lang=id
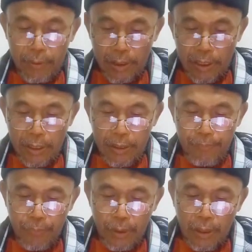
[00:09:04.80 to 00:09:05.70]
jadi
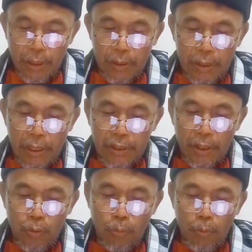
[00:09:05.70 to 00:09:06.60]

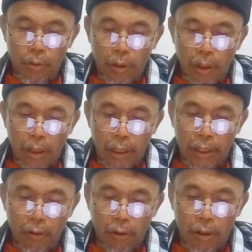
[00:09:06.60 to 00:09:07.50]
jazakumullah
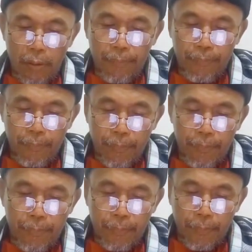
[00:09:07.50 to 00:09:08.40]
khairan
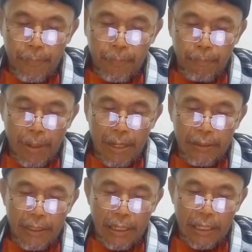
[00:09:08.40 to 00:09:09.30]
ma
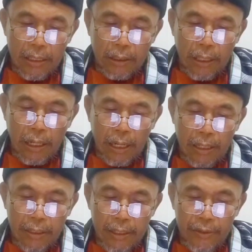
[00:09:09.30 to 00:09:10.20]
darajatul
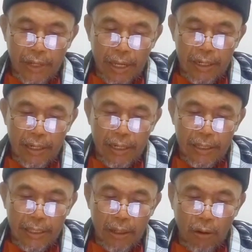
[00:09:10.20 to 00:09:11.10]
hadis
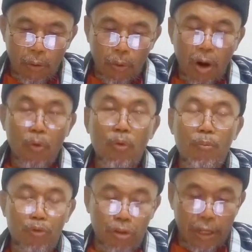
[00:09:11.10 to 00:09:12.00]
alladhi rawahu
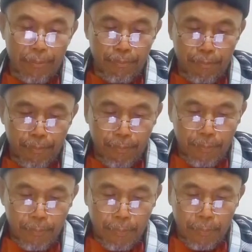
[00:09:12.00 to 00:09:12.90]
muslim
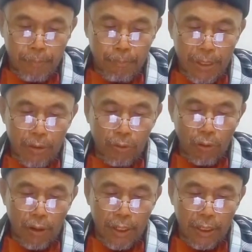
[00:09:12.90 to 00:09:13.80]
min
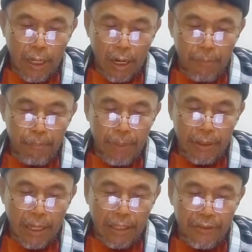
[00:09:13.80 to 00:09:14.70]
tariq
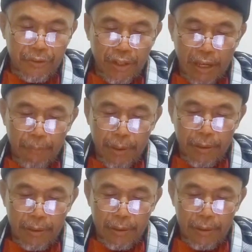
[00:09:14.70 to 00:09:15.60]
Hamad an Sabit